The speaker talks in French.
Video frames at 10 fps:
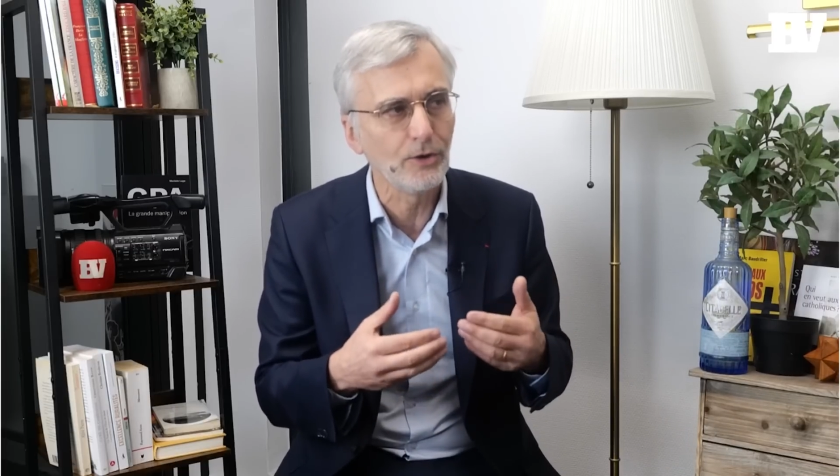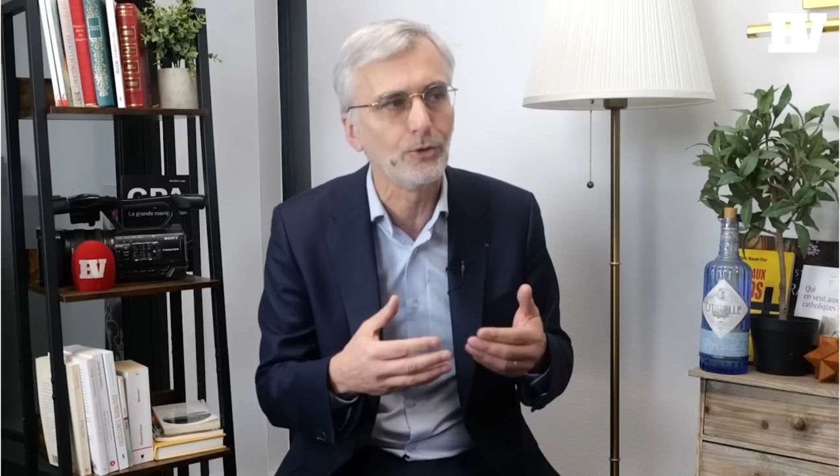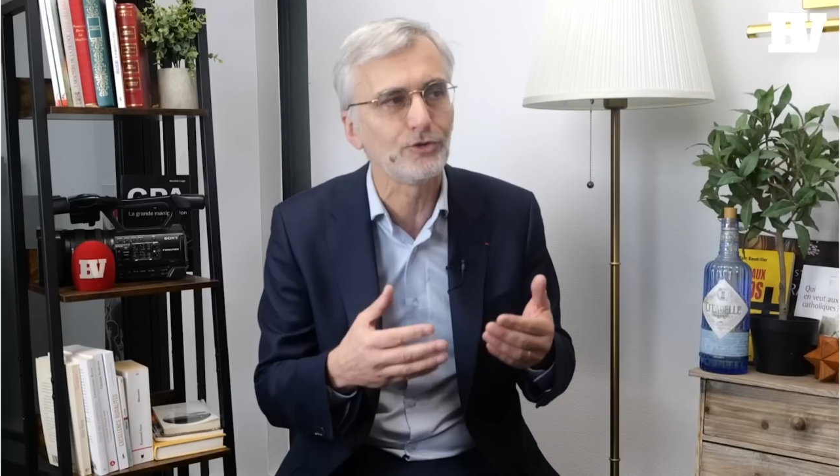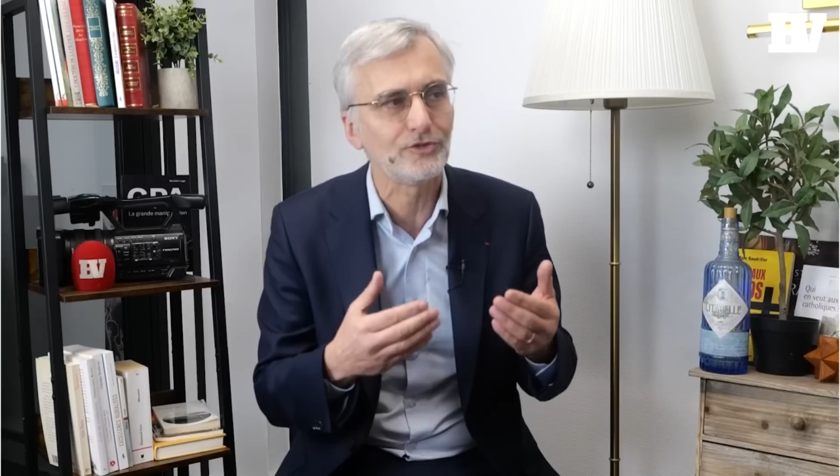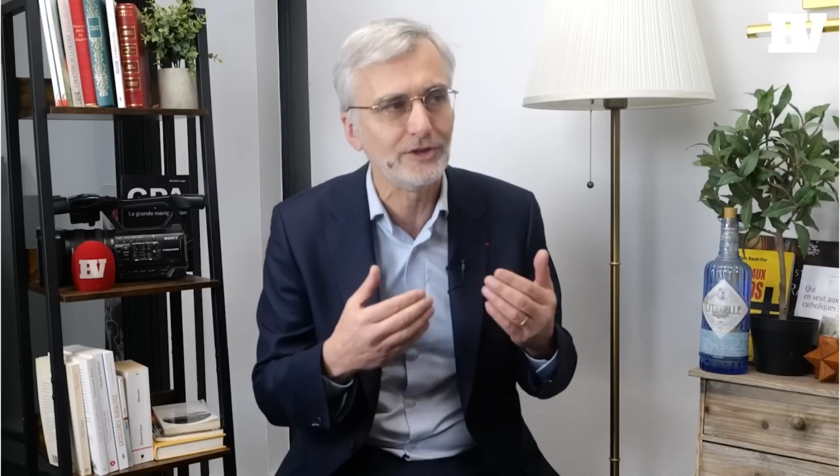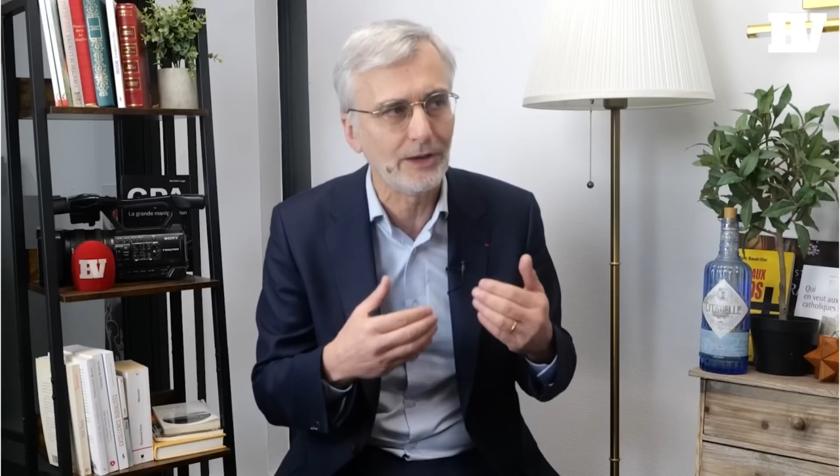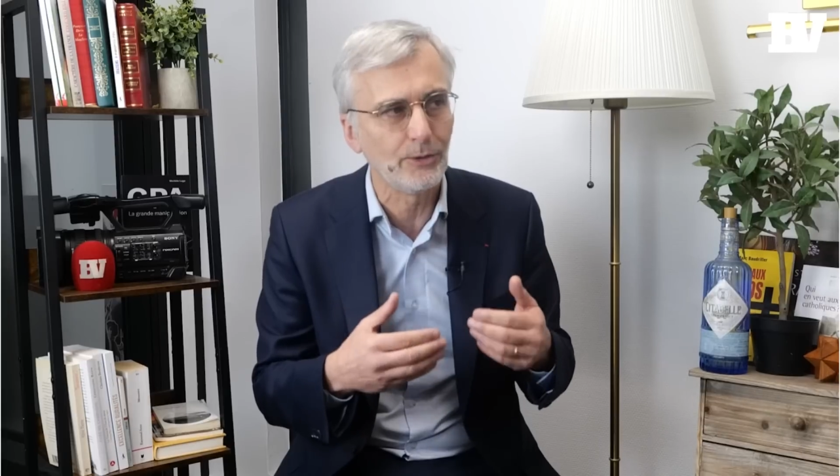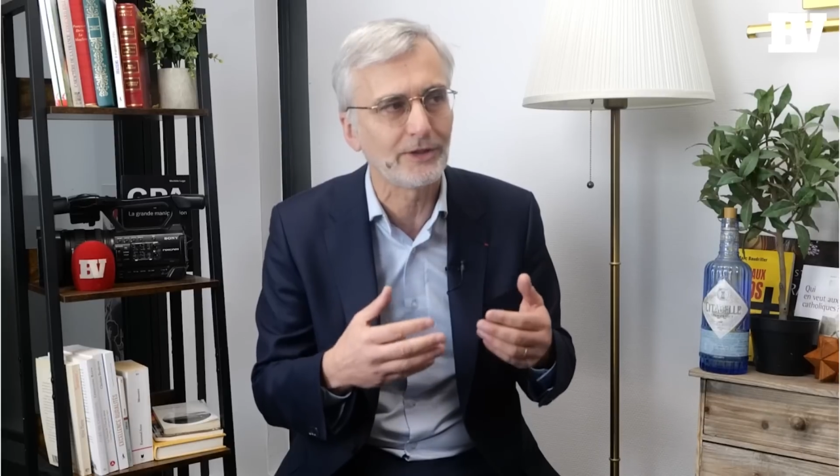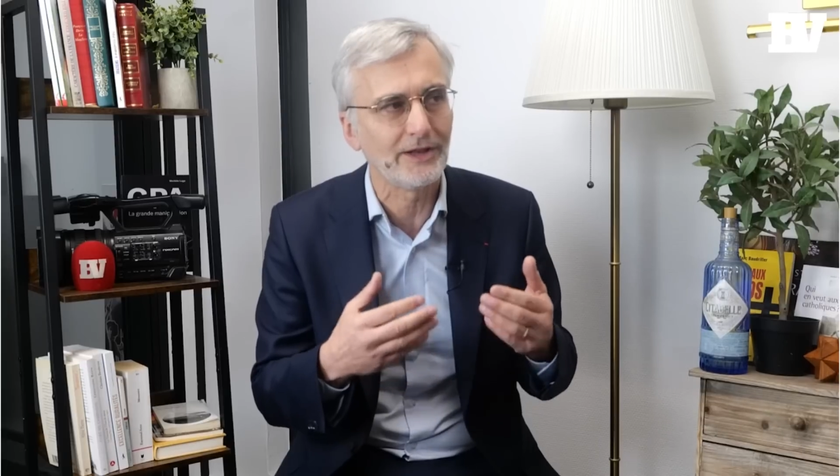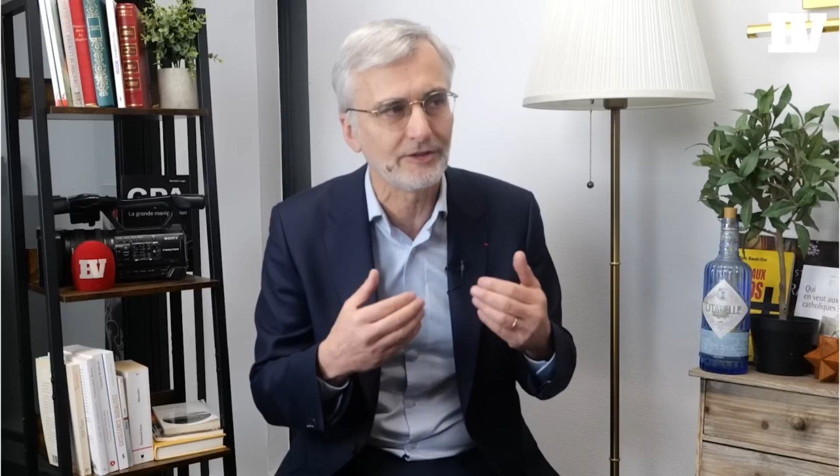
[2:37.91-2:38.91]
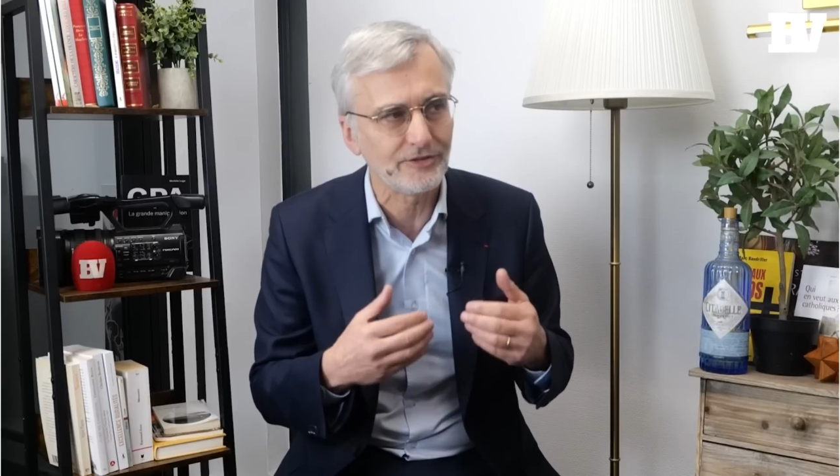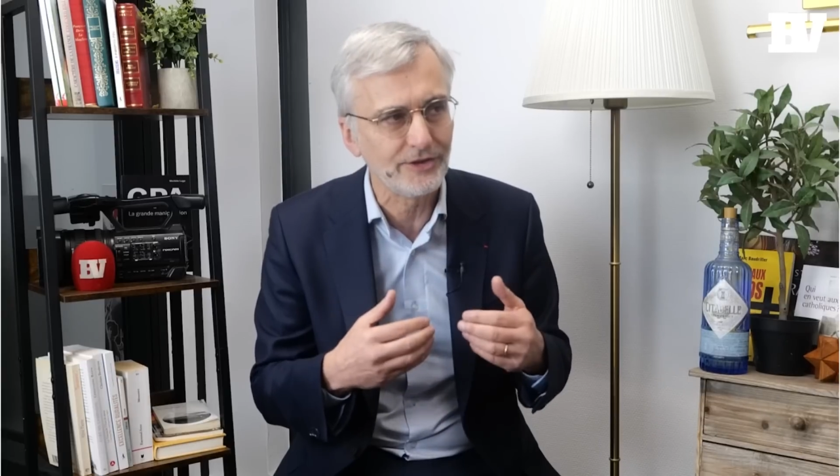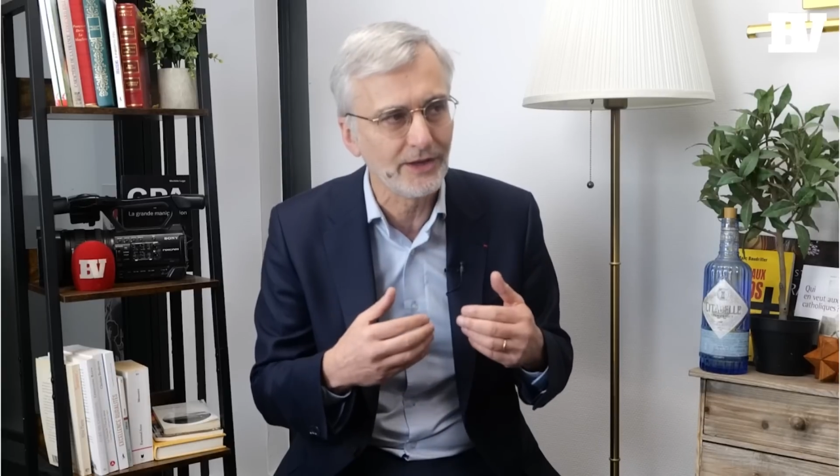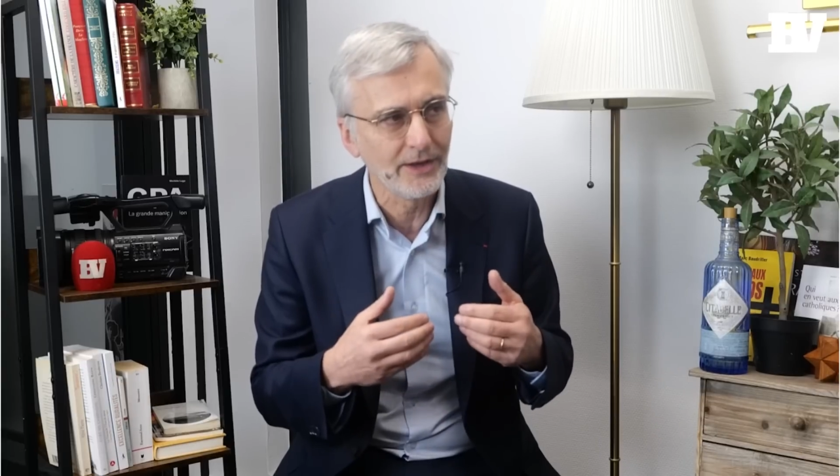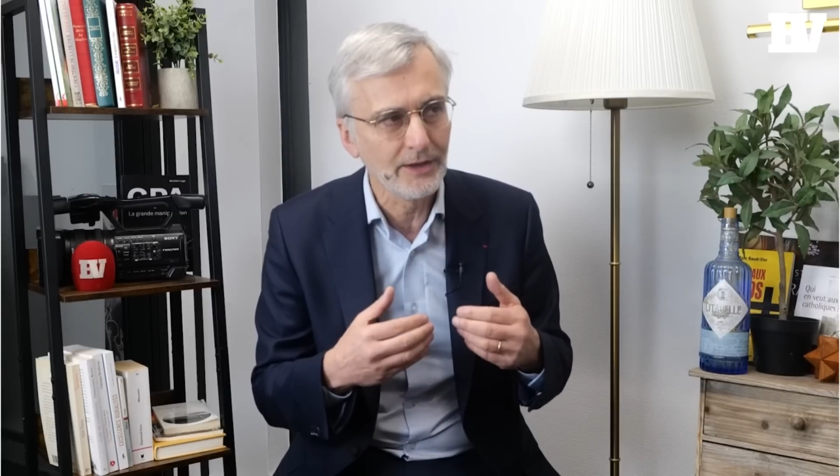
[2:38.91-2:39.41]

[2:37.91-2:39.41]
hostile à l'euthanasie